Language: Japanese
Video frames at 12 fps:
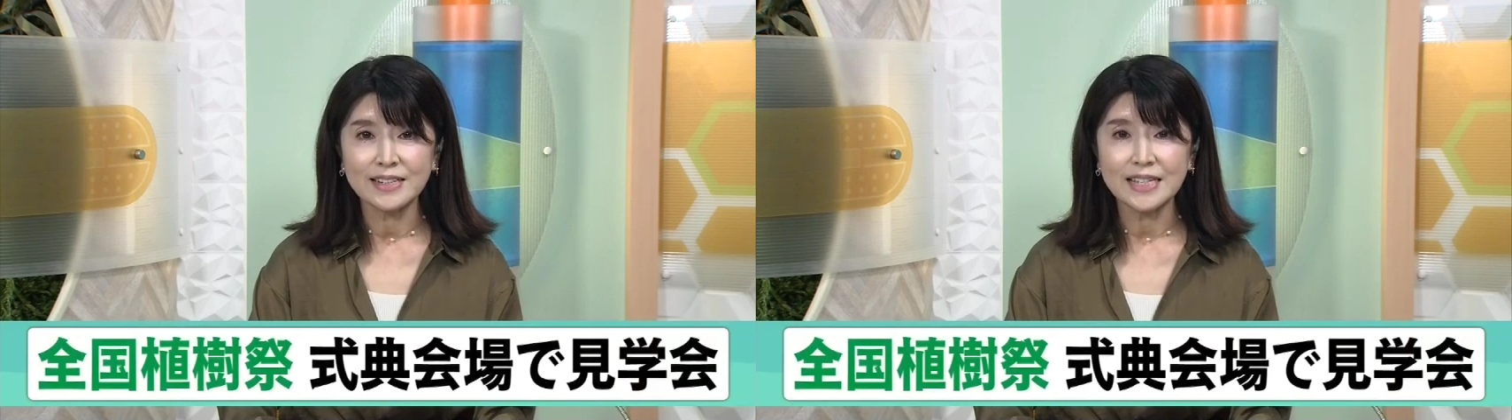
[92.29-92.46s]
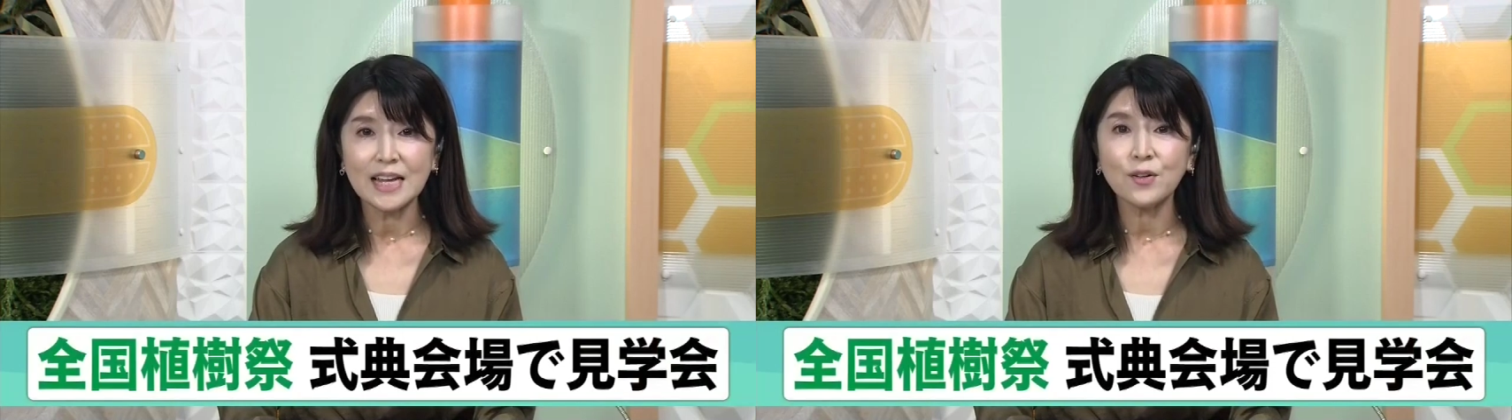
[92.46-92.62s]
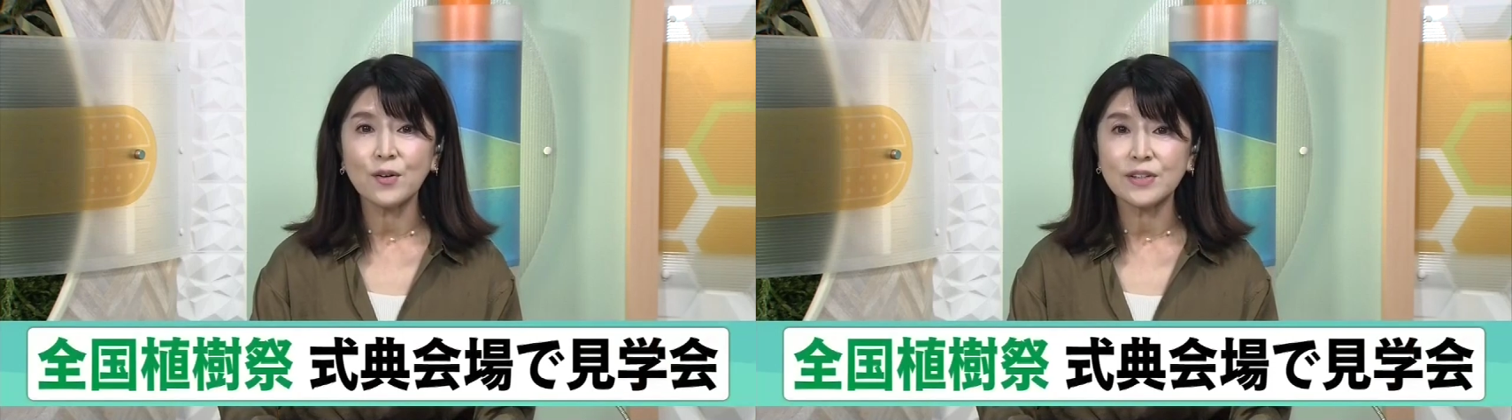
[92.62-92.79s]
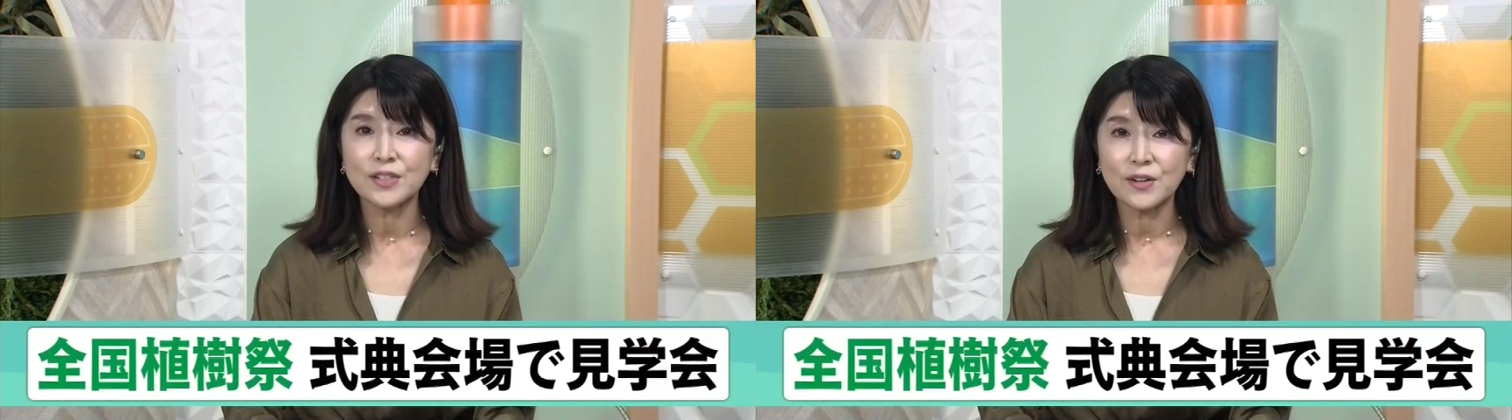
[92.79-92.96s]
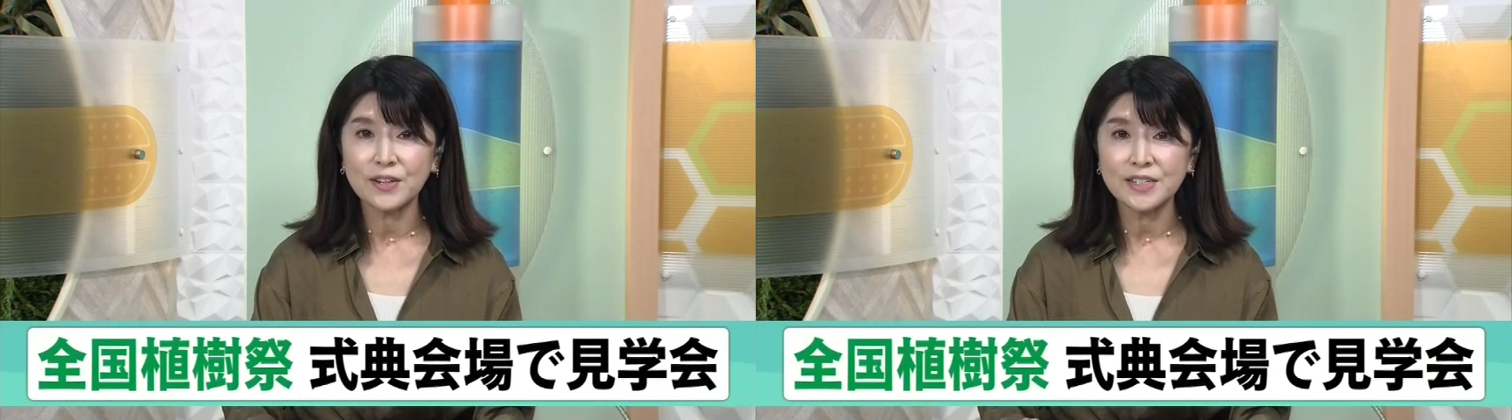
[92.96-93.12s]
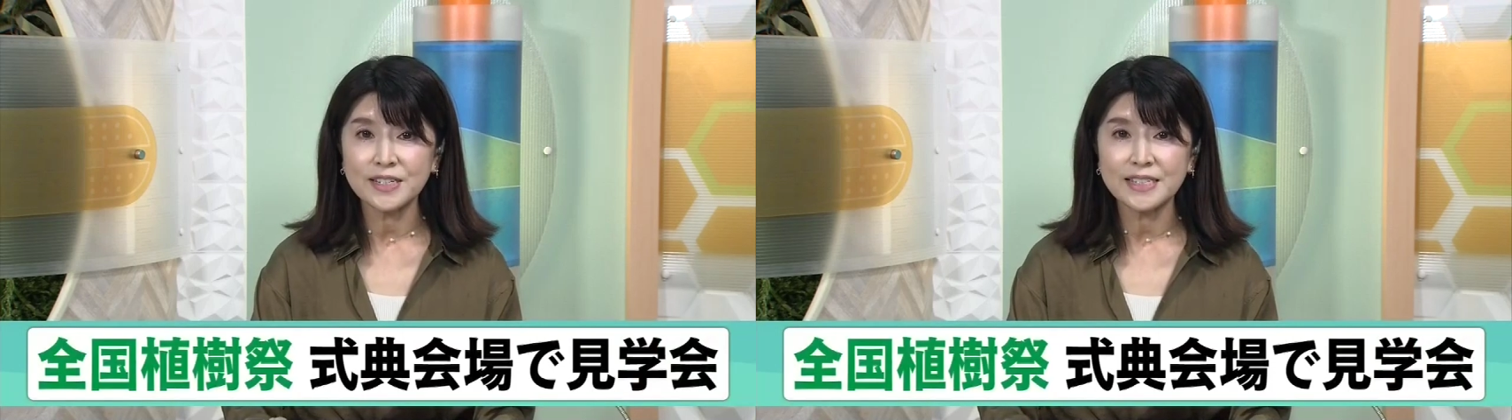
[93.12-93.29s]
全国
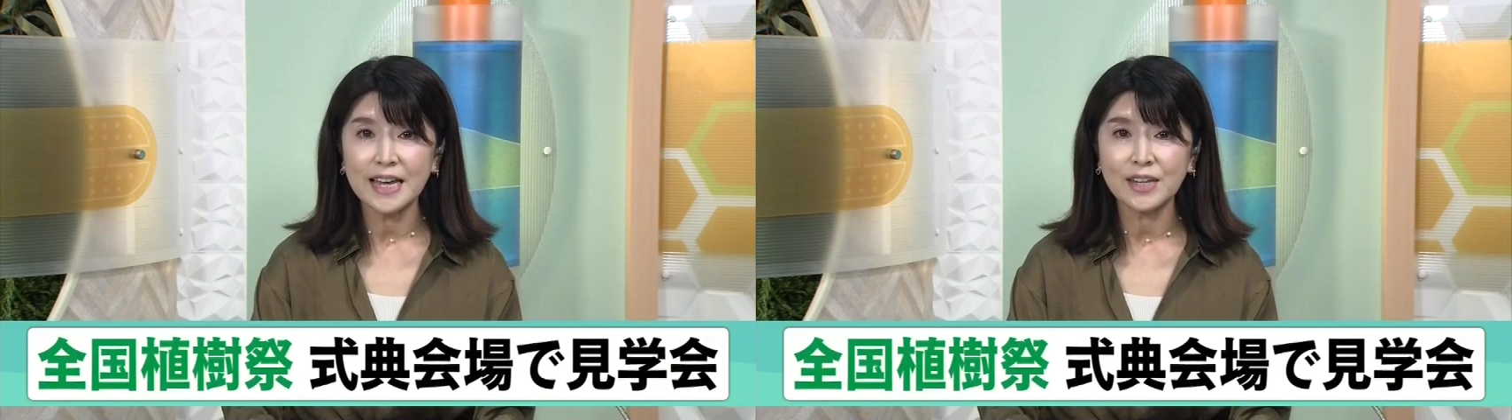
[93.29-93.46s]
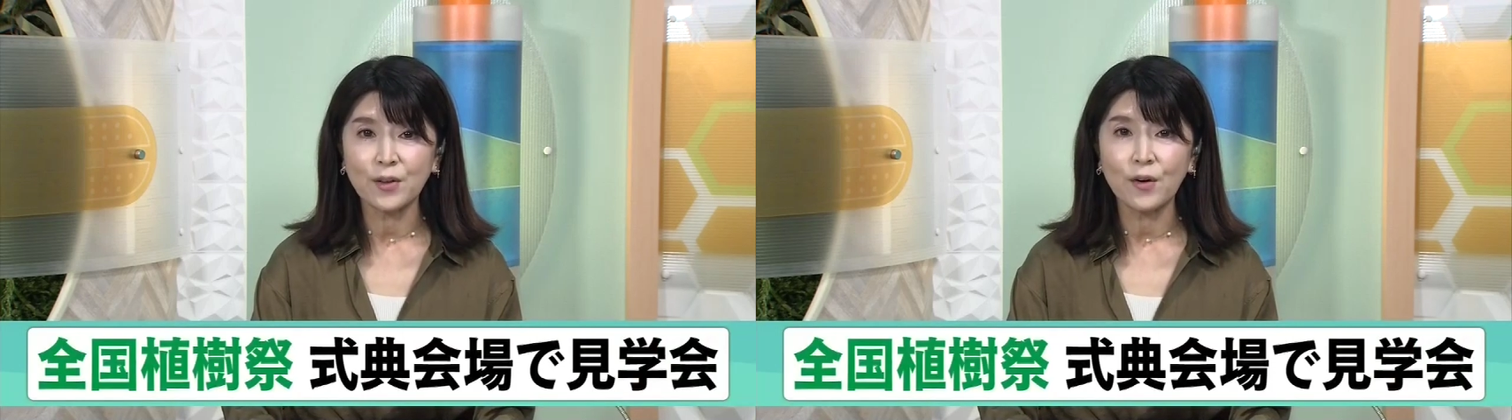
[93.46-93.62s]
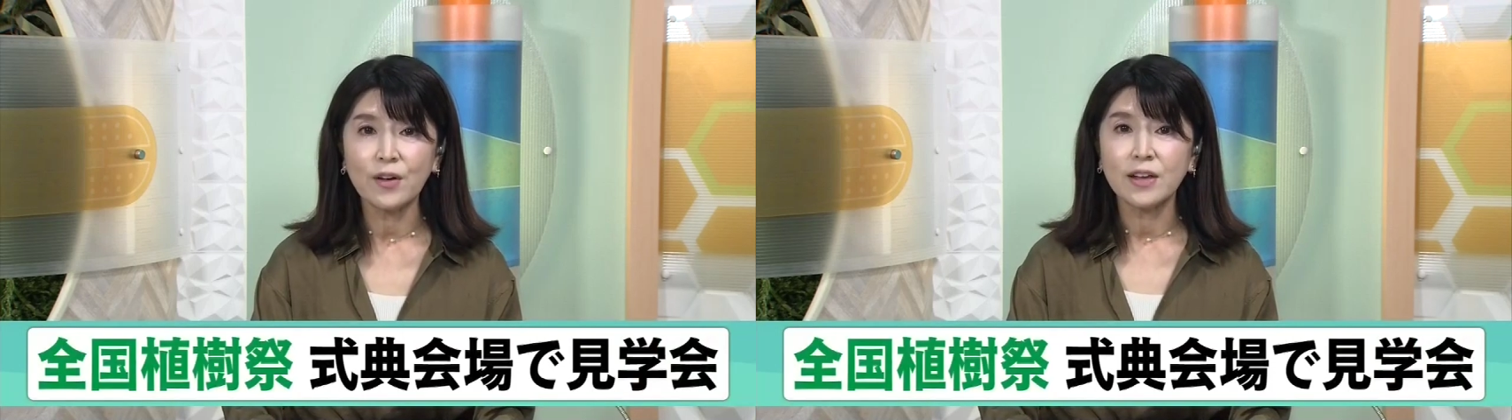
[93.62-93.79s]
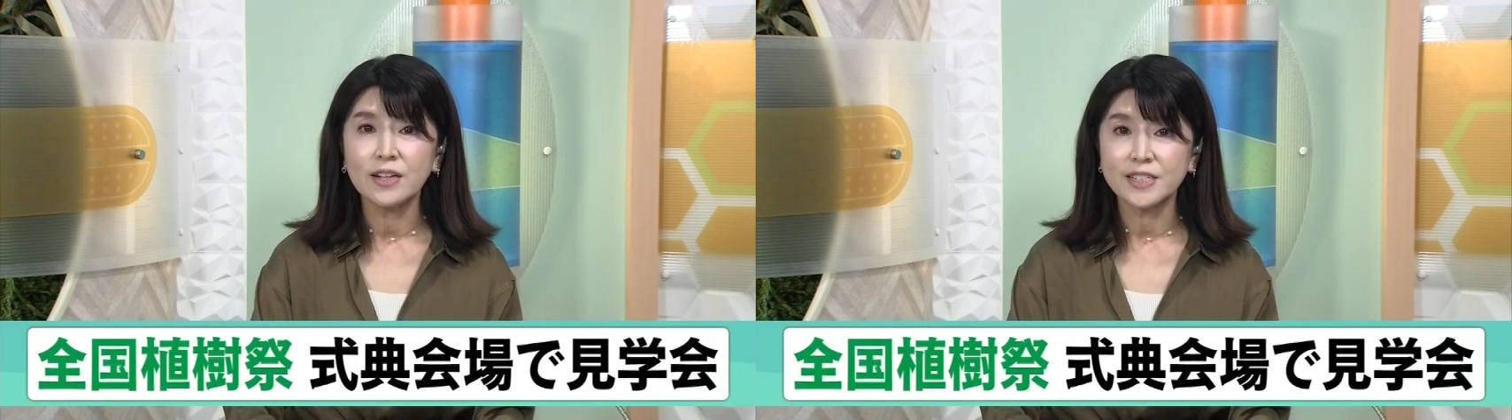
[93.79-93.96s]
植樹祭の